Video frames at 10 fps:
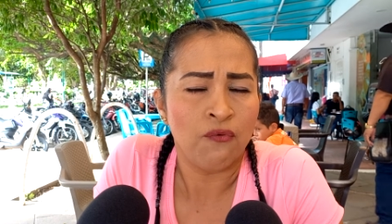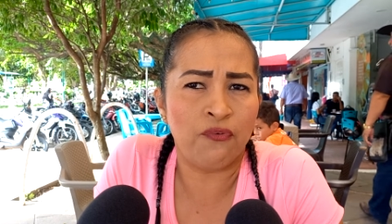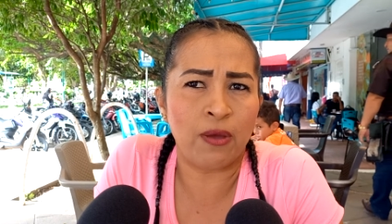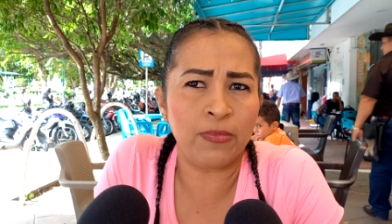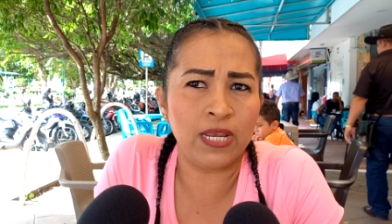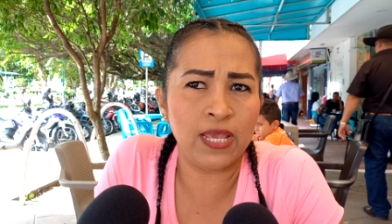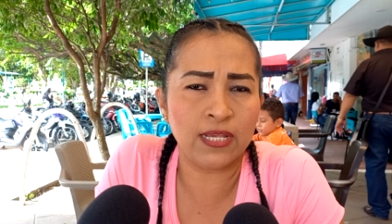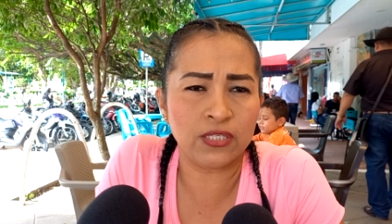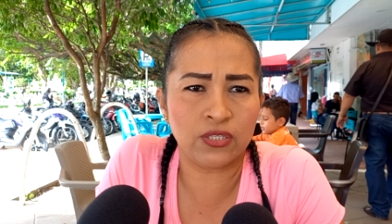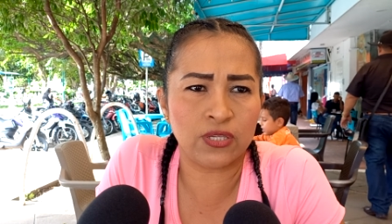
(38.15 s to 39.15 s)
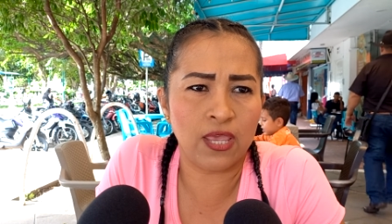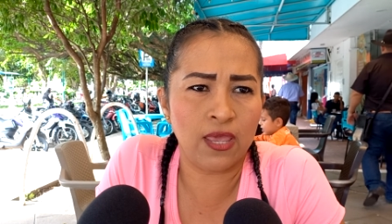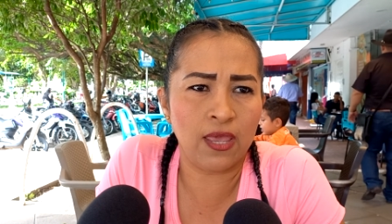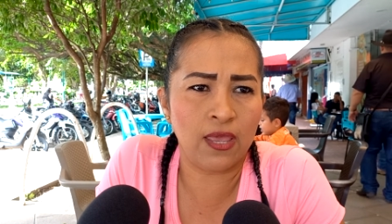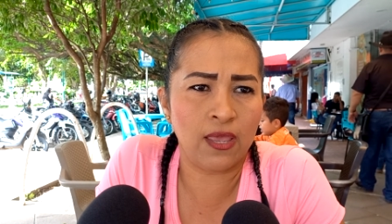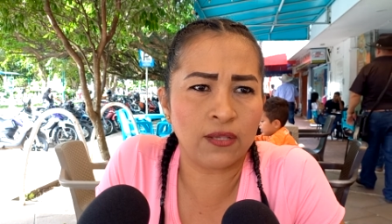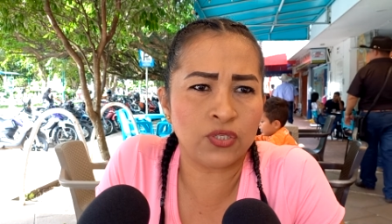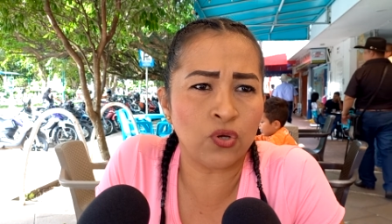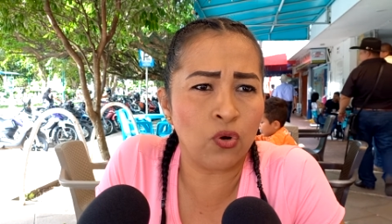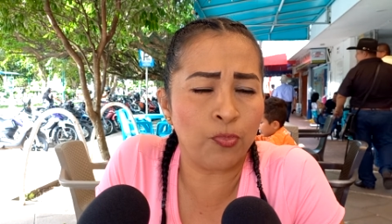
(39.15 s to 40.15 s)
familias, eh,
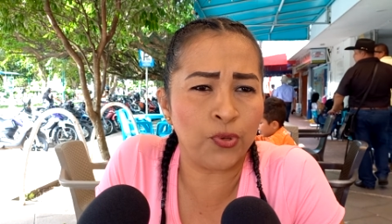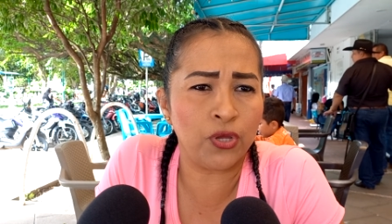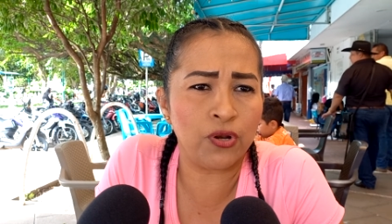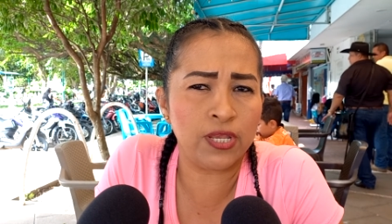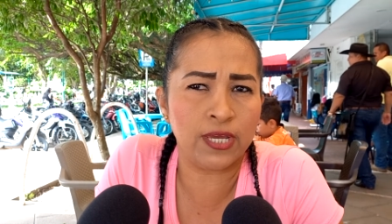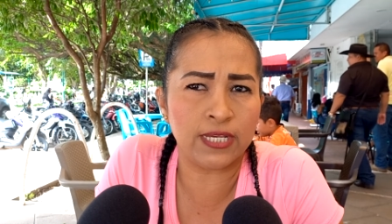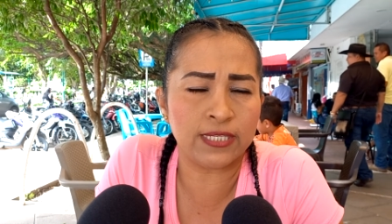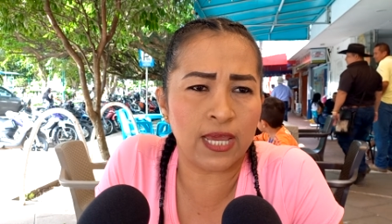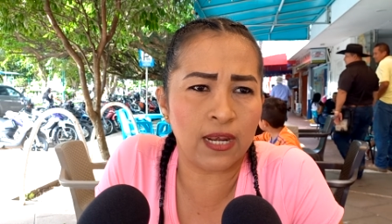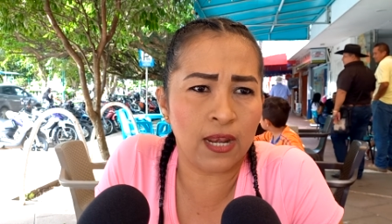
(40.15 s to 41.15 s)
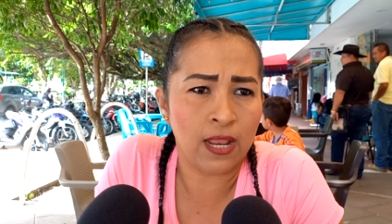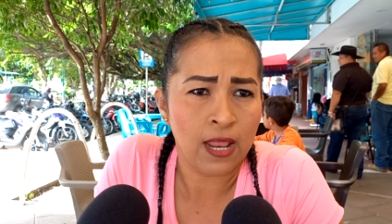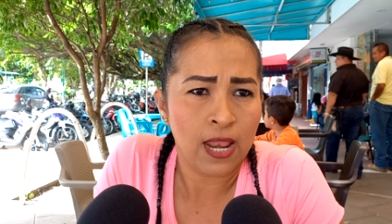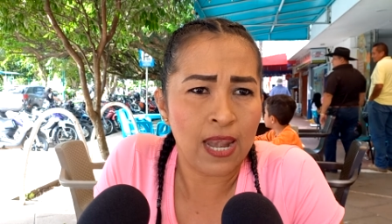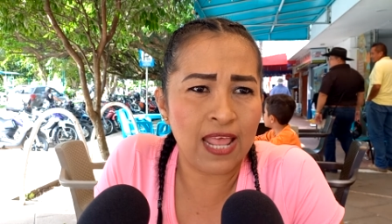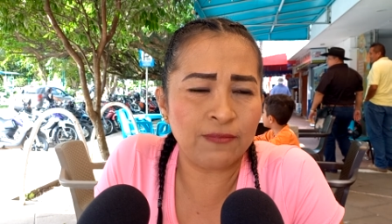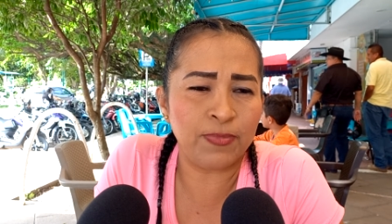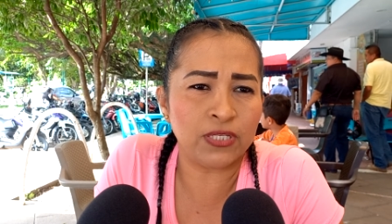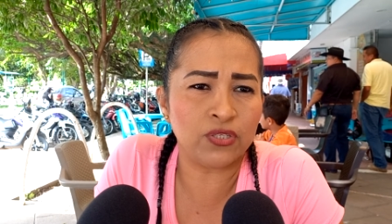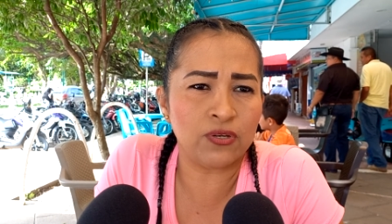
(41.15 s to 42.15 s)
solo pudieron ingresar las
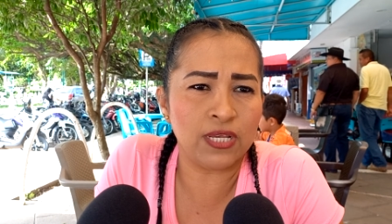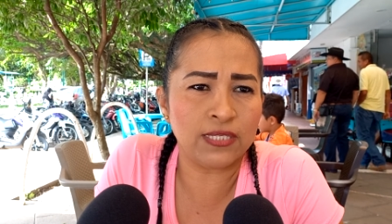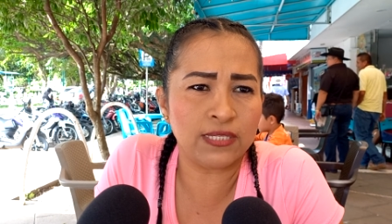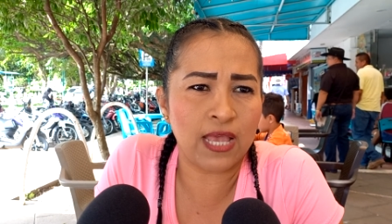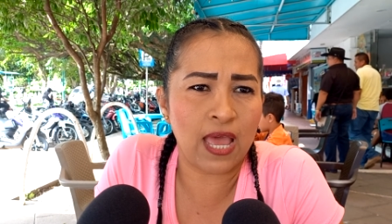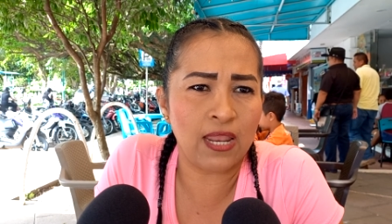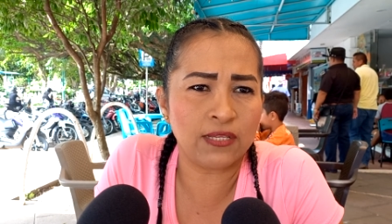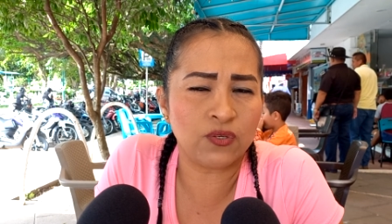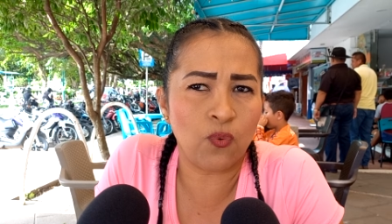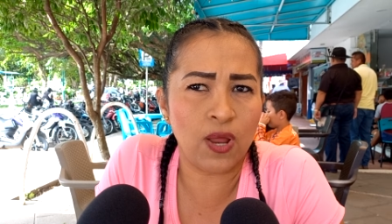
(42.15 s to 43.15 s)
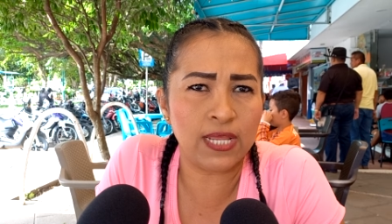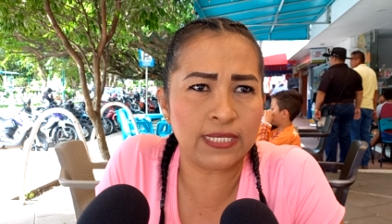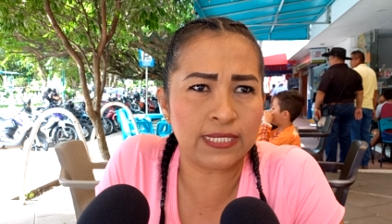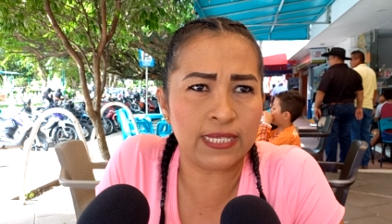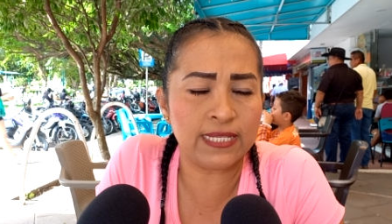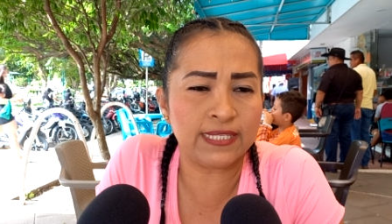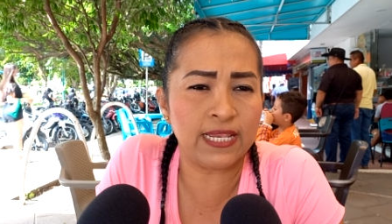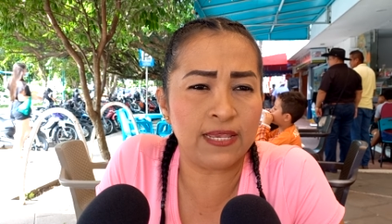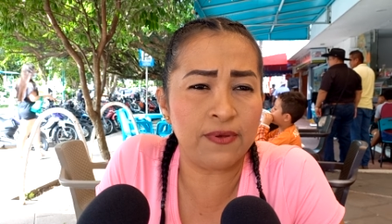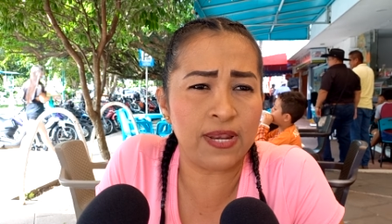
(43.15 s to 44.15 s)
personas a las cuales
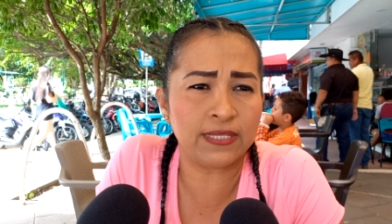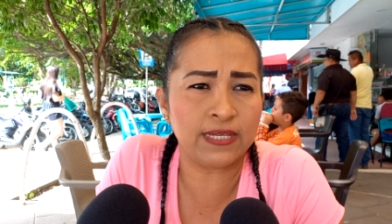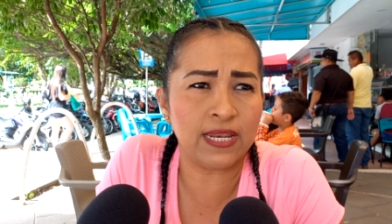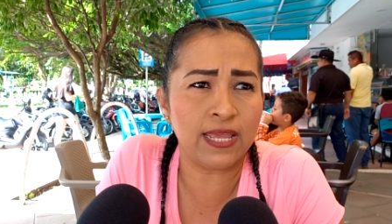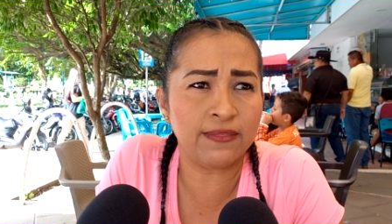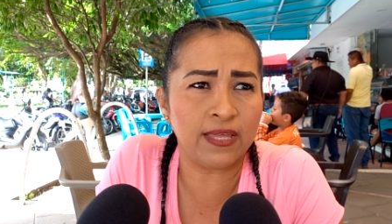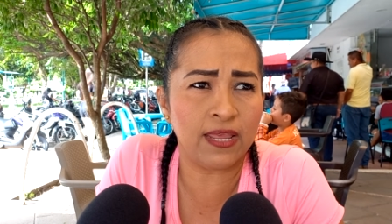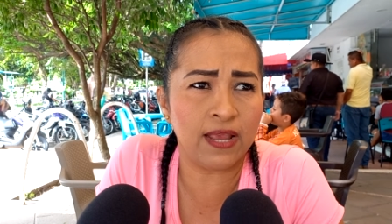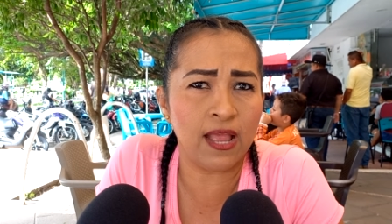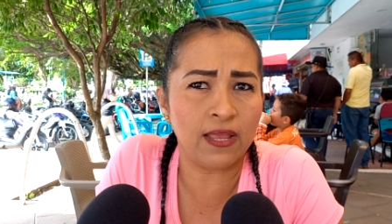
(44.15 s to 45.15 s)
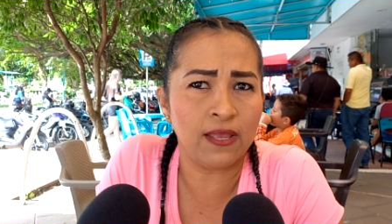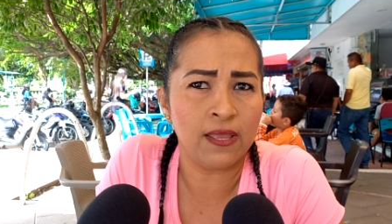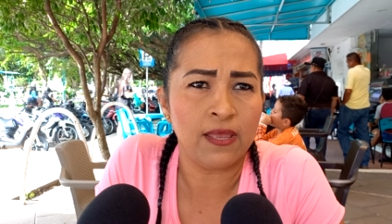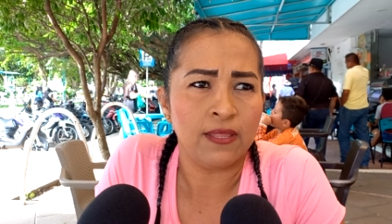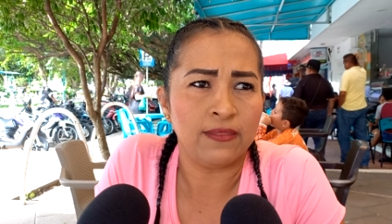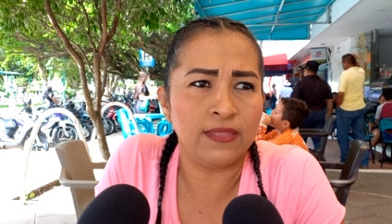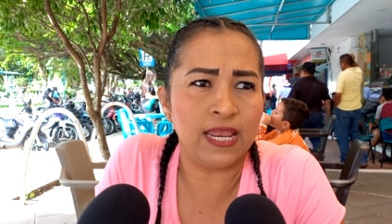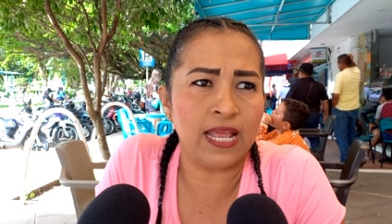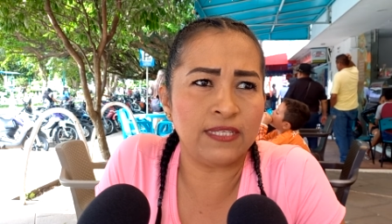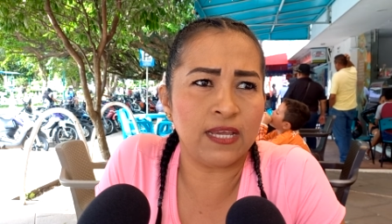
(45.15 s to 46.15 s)
se le iban a hacer la entrega
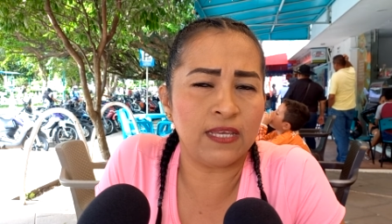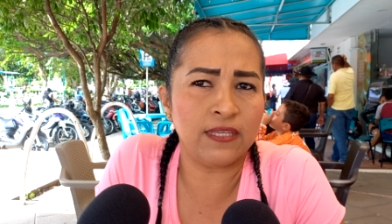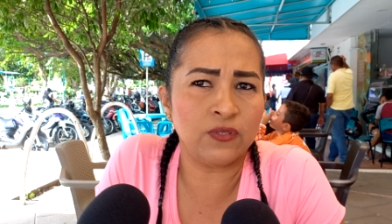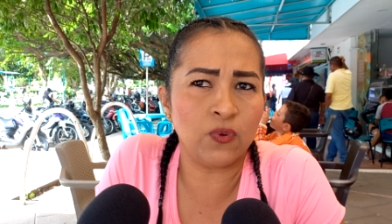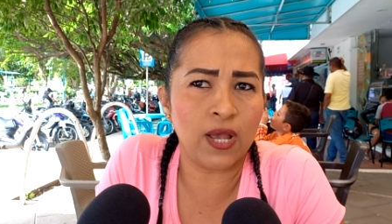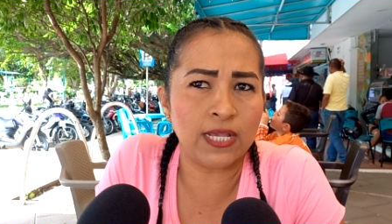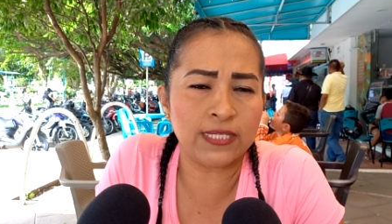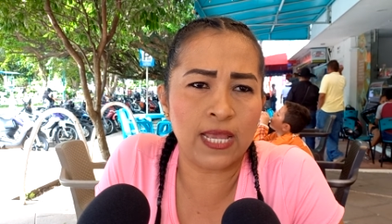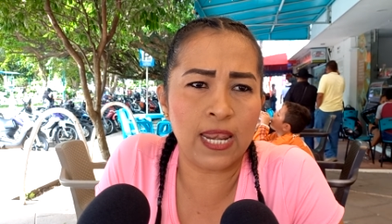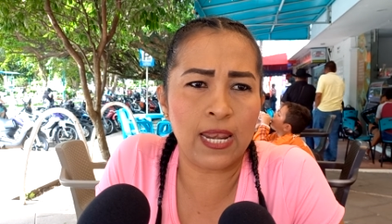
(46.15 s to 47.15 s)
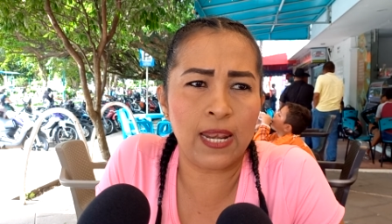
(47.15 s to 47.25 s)
de la llave de su casa.